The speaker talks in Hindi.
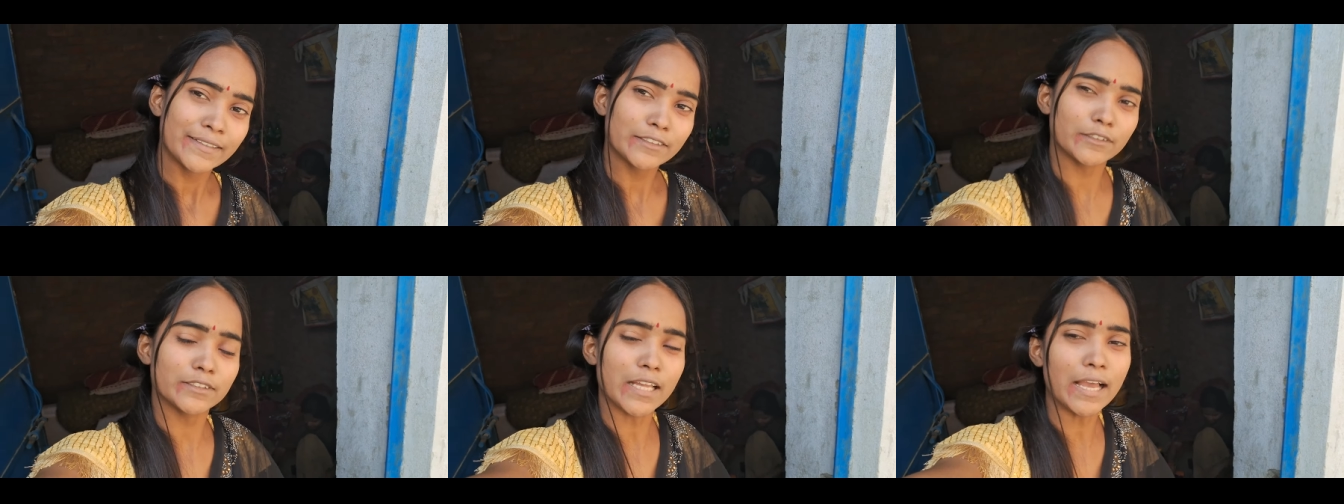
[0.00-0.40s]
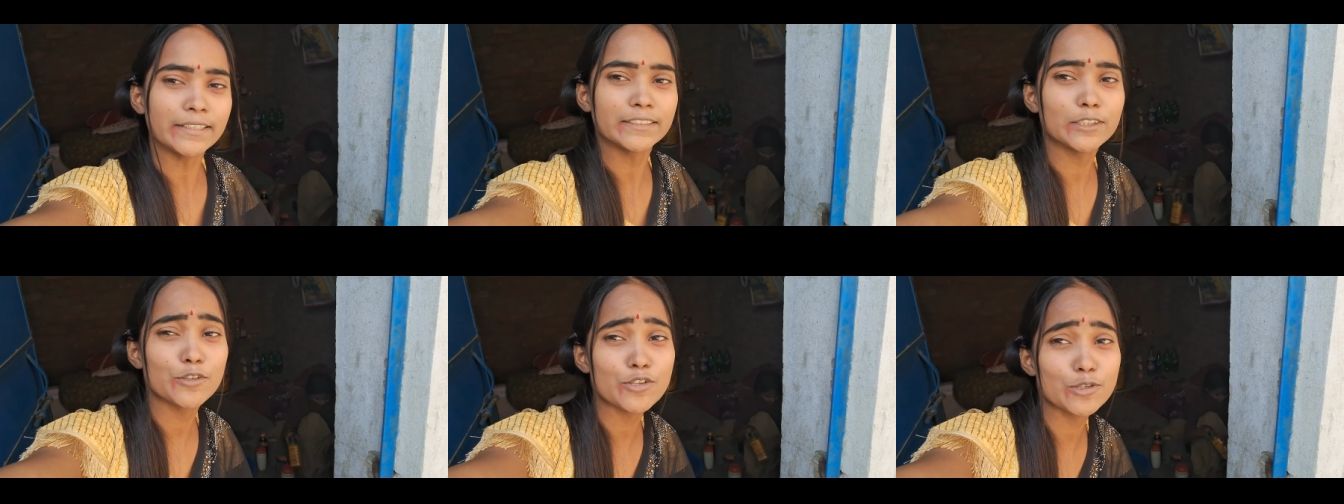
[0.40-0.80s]
तो
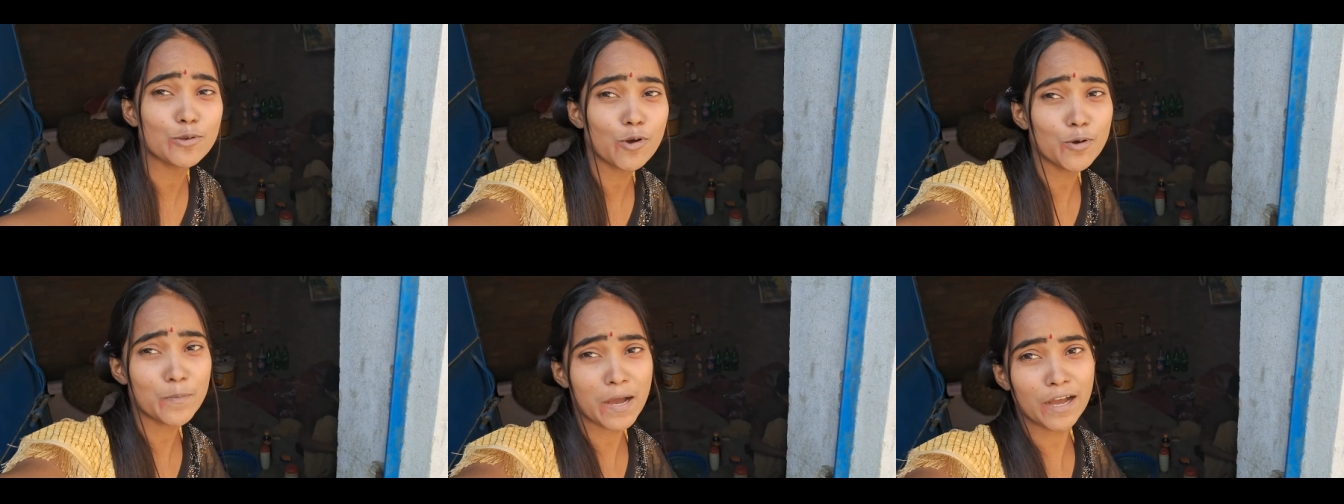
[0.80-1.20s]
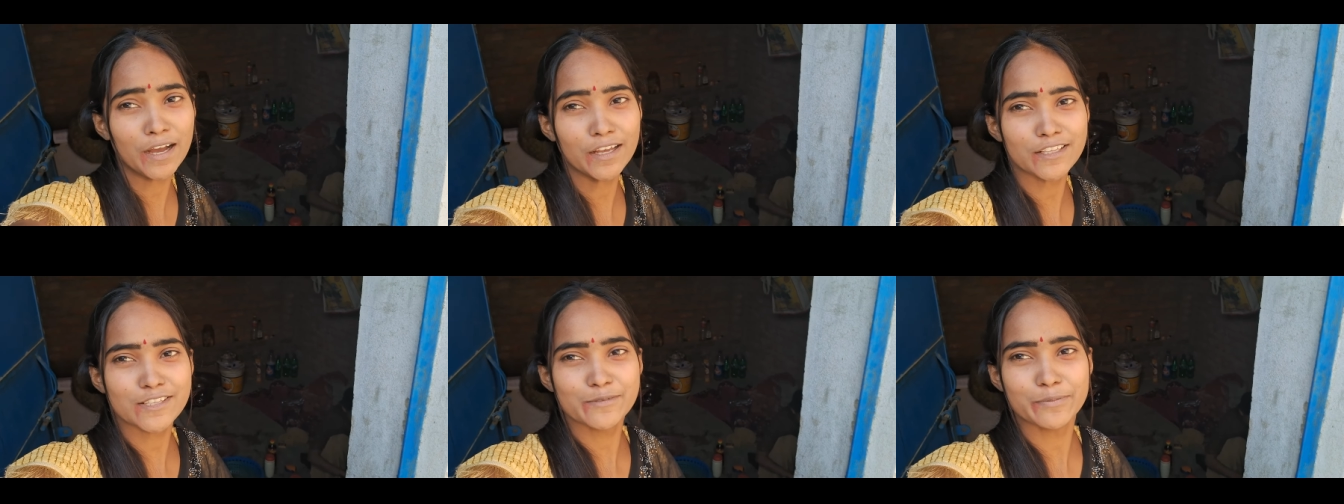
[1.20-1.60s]
थैंक यू सो
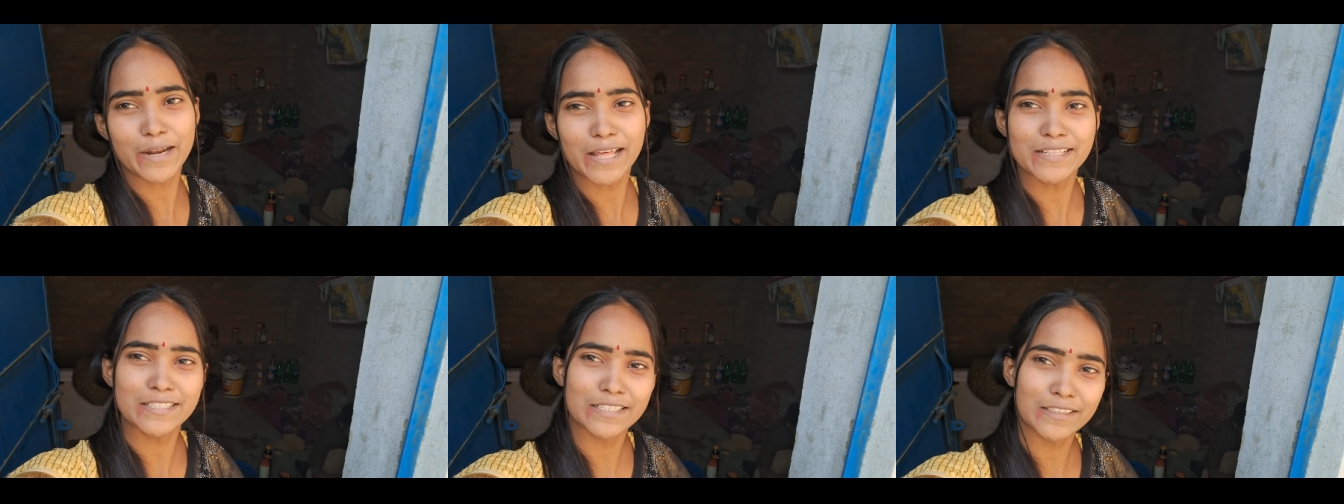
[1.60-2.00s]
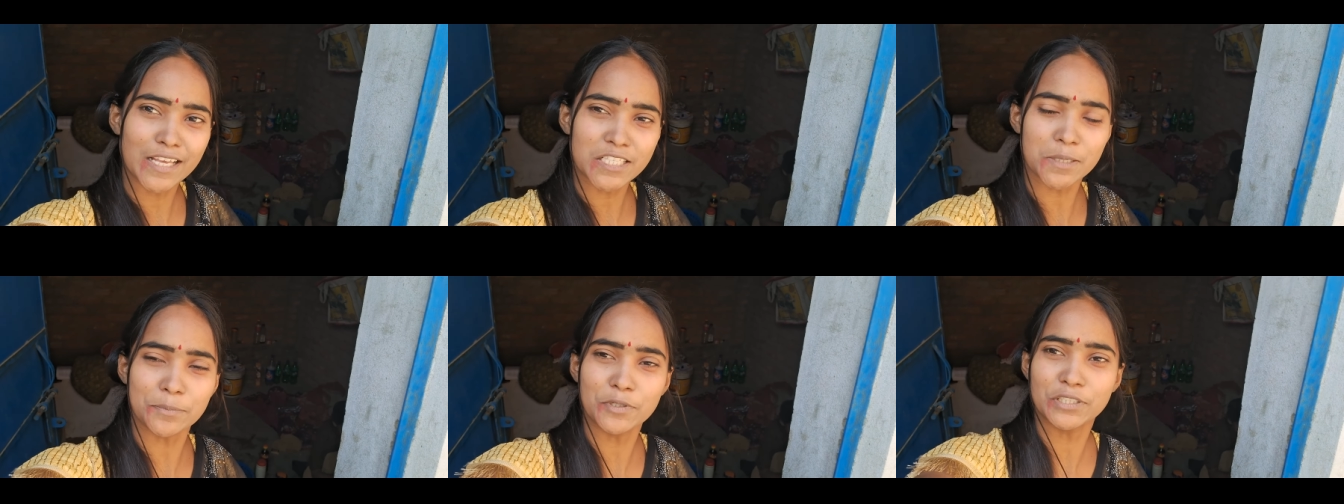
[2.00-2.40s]
मच फ्रेंड्स
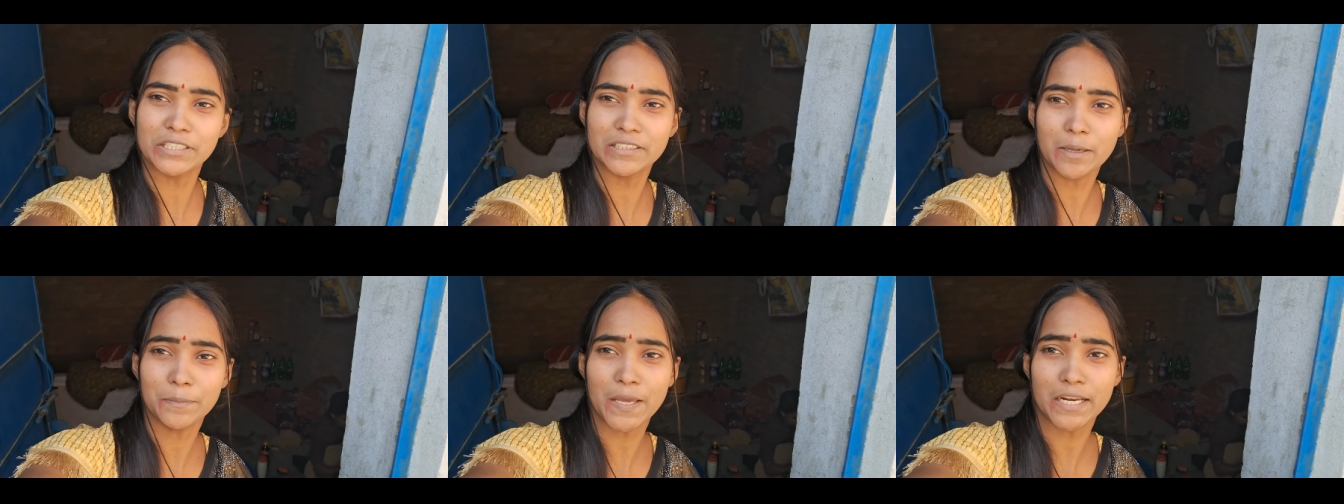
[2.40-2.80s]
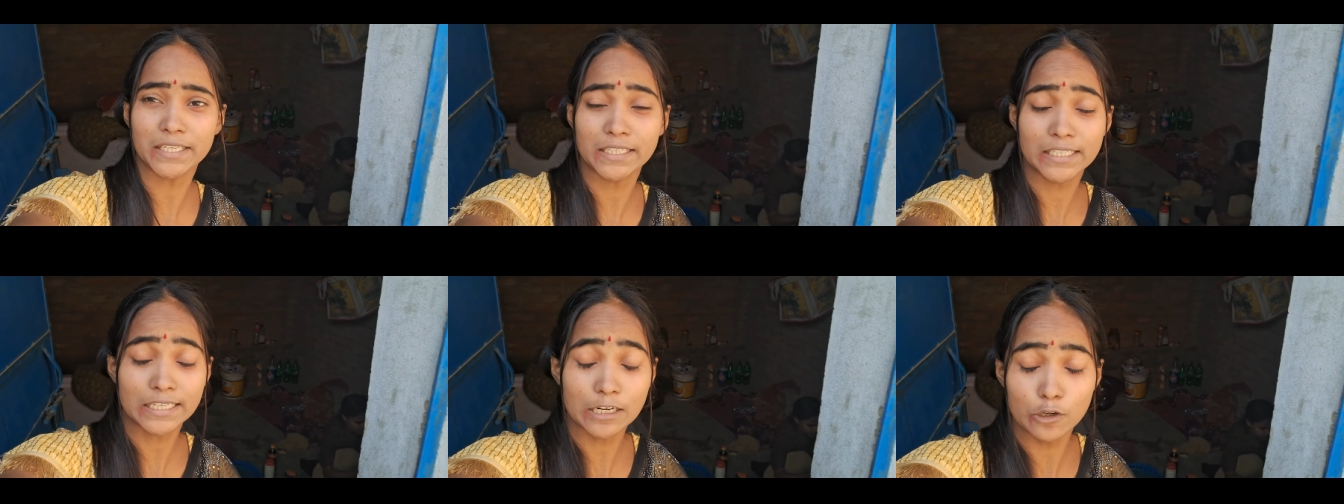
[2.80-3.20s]
इतना सपोर्ट इतना प्यार
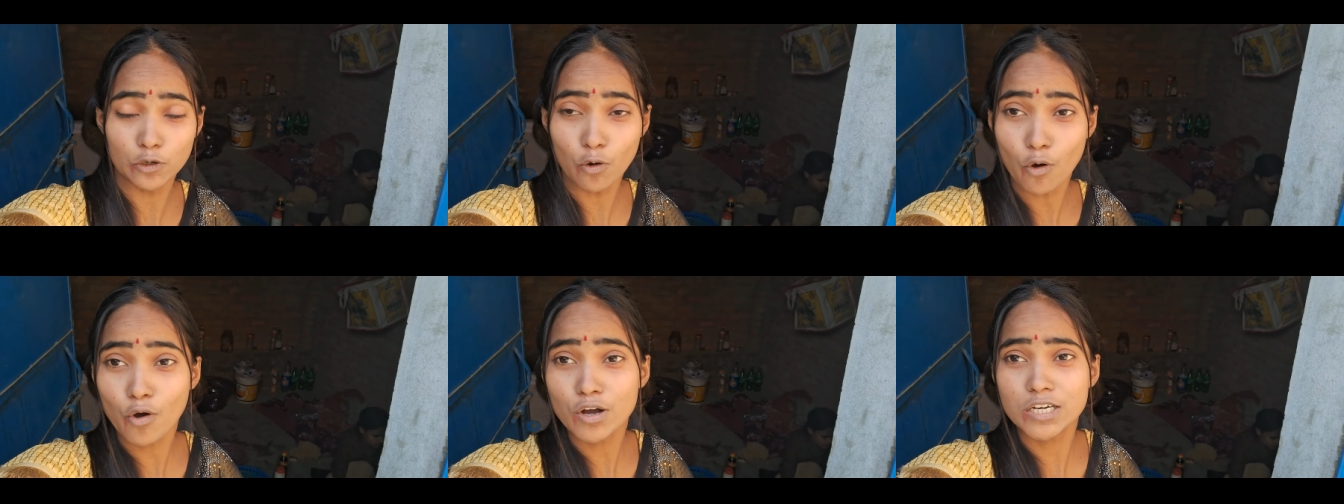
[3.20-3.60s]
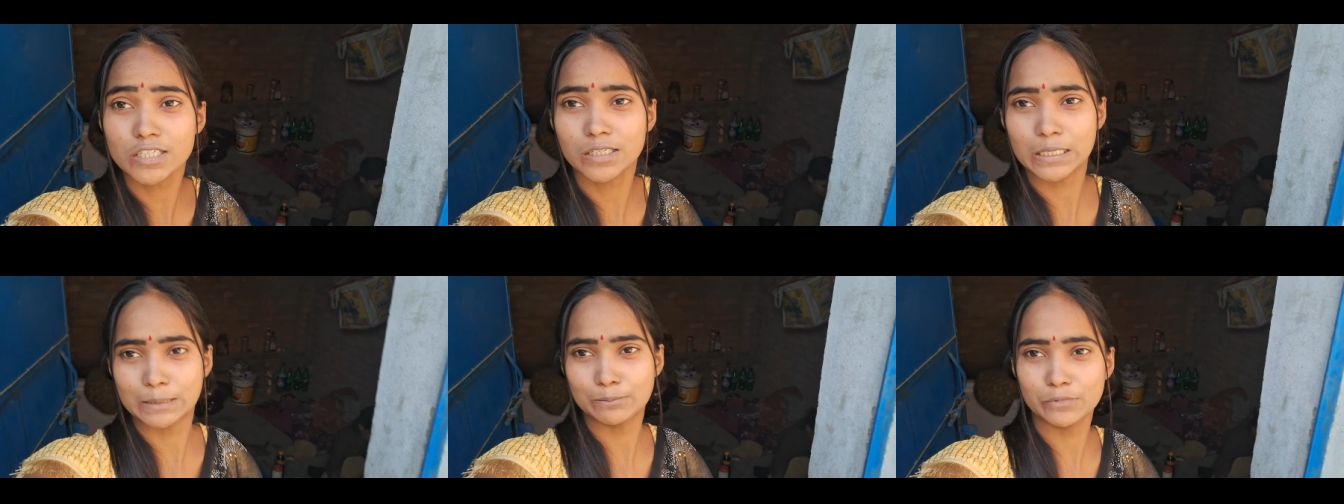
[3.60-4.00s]
के लिए कि
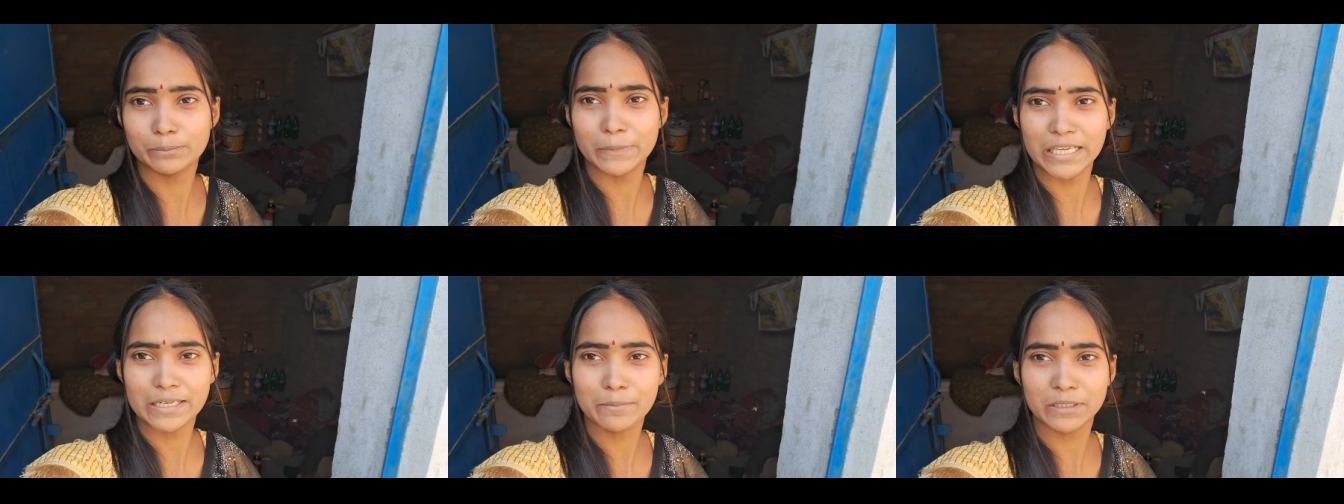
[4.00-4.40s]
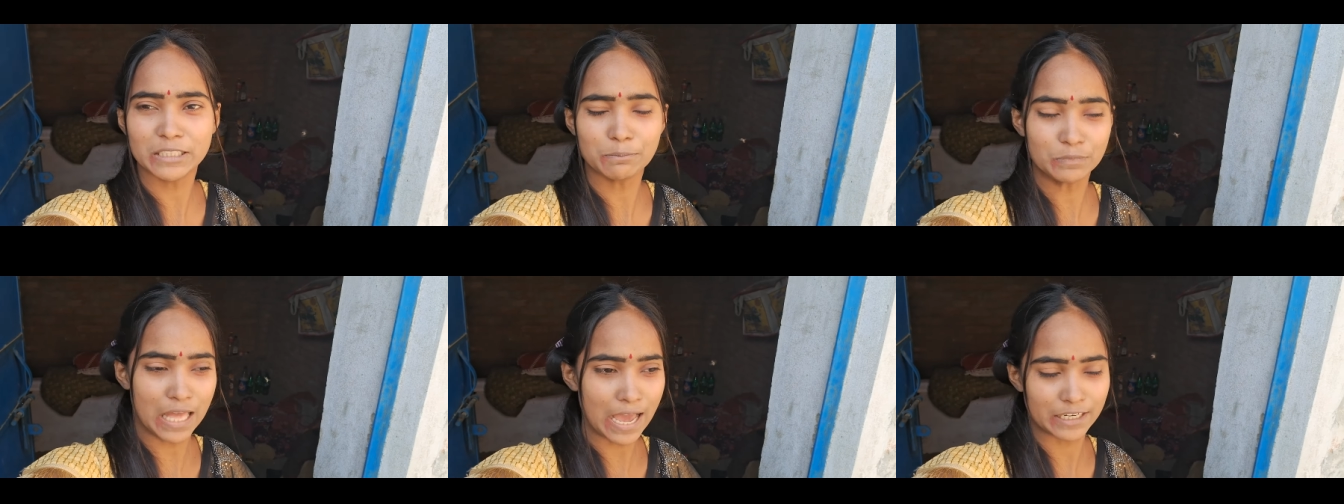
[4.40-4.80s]
लोग मेरी
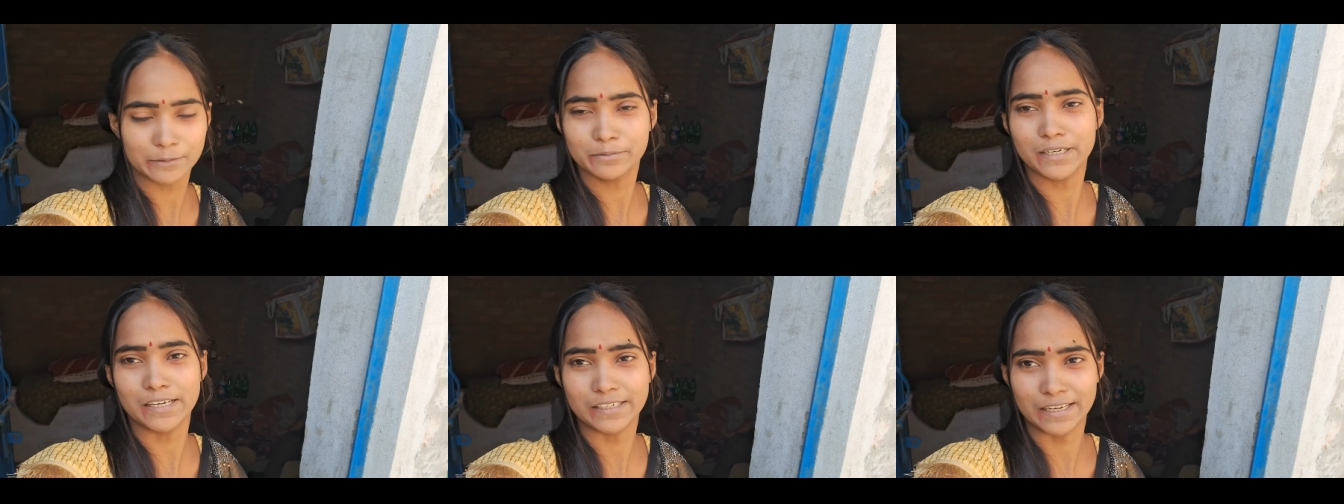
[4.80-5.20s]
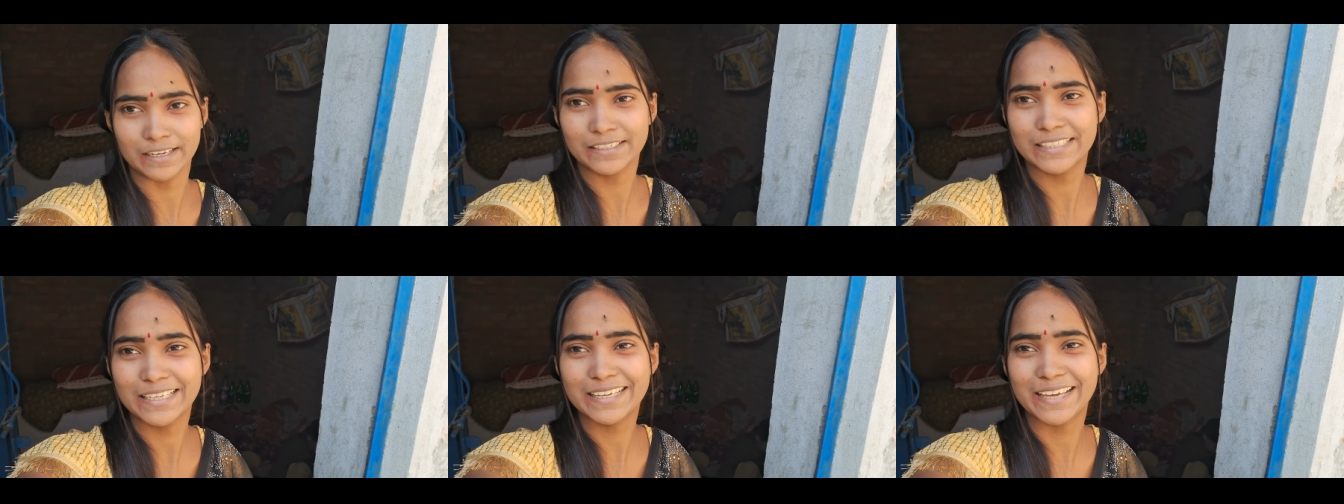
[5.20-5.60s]
मतलब तारीफ कर रहे
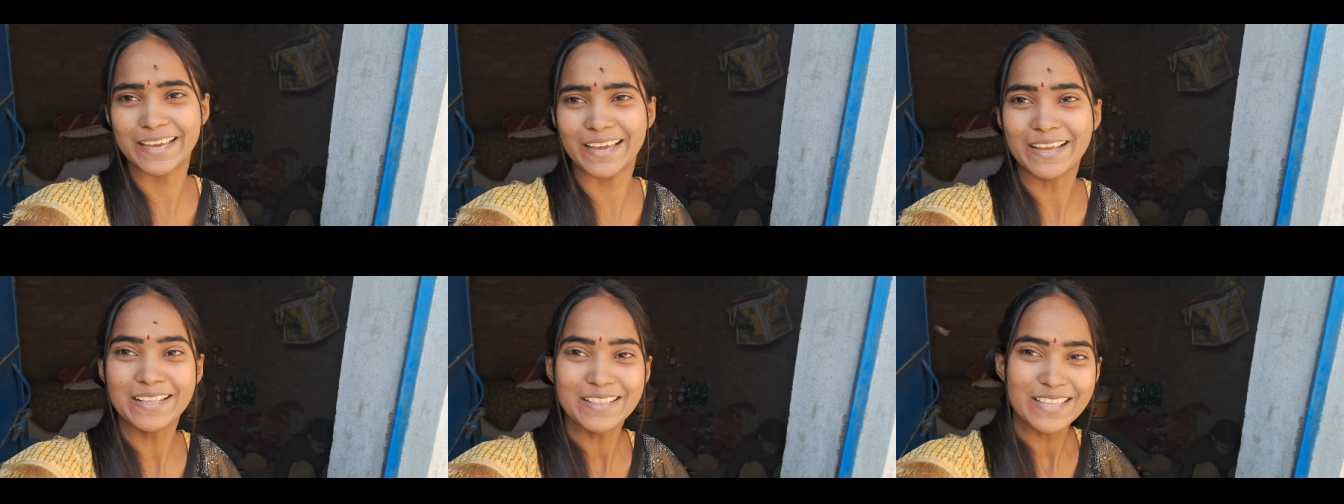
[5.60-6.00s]
हैं ठीक है